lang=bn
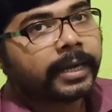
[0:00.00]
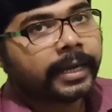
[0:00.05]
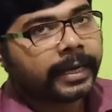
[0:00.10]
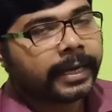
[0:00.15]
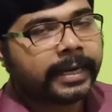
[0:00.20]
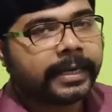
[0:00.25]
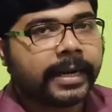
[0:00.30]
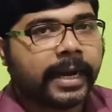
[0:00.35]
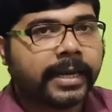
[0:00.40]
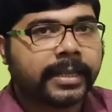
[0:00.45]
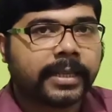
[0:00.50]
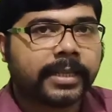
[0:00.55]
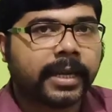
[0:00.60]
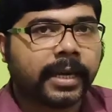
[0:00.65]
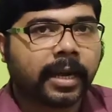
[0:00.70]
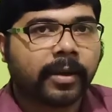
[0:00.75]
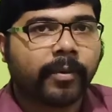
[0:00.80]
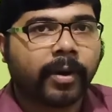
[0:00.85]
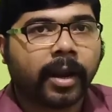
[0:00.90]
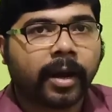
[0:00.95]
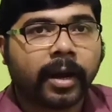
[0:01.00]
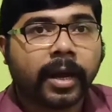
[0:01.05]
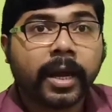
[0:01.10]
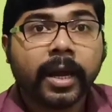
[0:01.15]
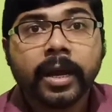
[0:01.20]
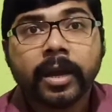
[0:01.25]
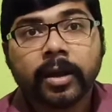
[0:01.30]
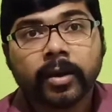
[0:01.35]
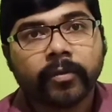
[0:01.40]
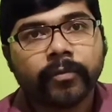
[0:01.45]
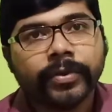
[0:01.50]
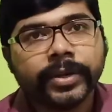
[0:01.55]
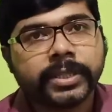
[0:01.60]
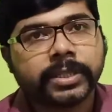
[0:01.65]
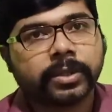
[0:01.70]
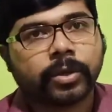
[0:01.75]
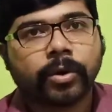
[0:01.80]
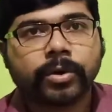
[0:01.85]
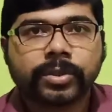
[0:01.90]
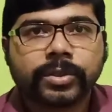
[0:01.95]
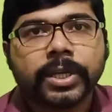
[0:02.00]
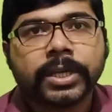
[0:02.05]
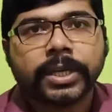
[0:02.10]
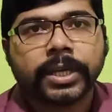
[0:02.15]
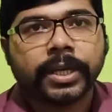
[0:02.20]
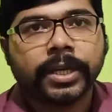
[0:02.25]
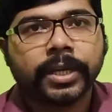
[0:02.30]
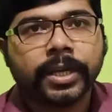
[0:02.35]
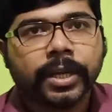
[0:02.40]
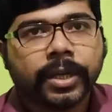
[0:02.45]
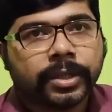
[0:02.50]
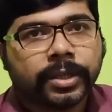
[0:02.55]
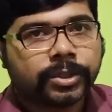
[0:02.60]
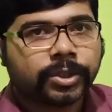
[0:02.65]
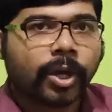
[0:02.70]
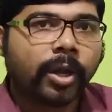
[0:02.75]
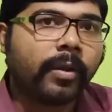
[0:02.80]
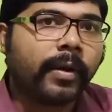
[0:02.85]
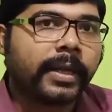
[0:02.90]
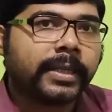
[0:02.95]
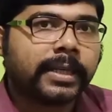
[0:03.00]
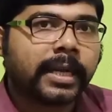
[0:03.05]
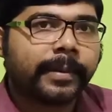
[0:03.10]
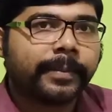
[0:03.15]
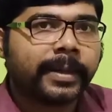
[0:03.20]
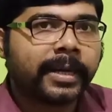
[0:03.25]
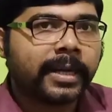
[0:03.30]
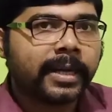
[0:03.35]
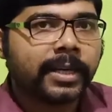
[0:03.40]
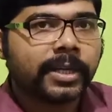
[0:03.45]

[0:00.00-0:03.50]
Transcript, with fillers: ইংরাজিতে যাকে বলা হয় ভিসকোসিটি চলো আজকে আমরা